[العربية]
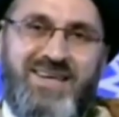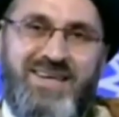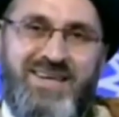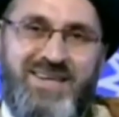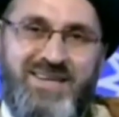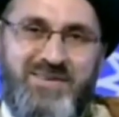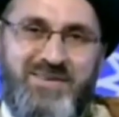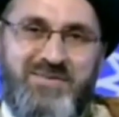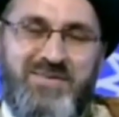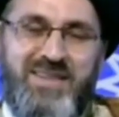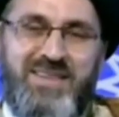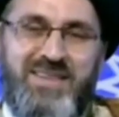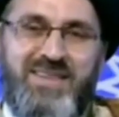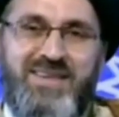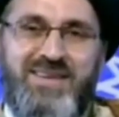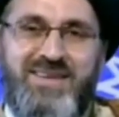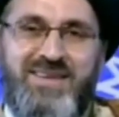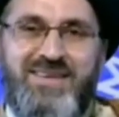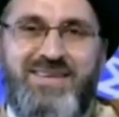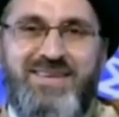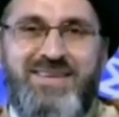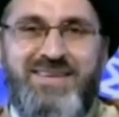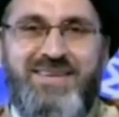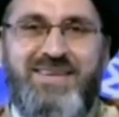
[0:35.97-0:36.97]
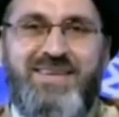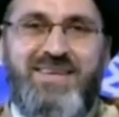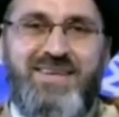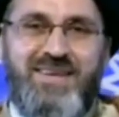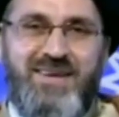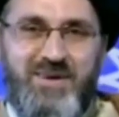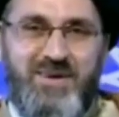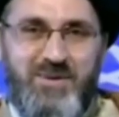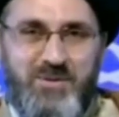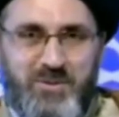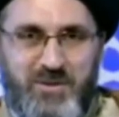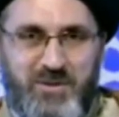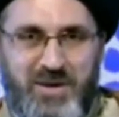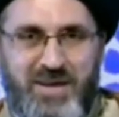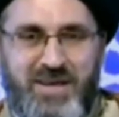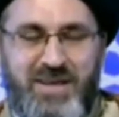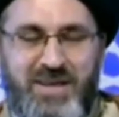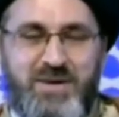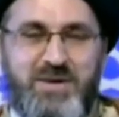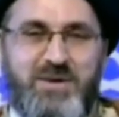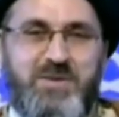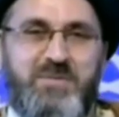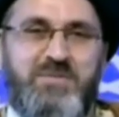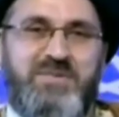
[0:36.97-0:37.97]
تفضل السلام عليكم سيدي
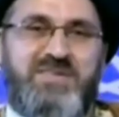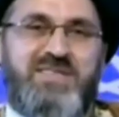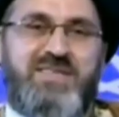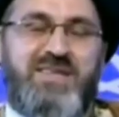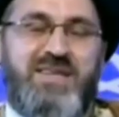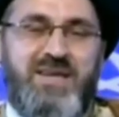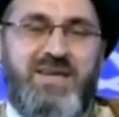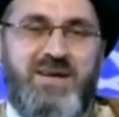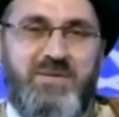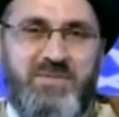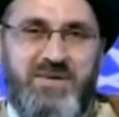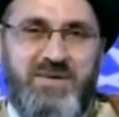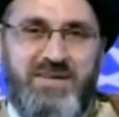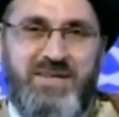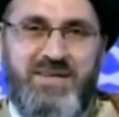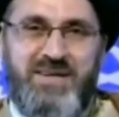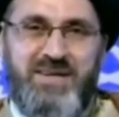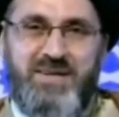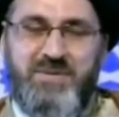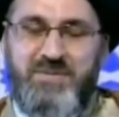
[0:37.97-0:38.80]
وعليكم السلام حياكم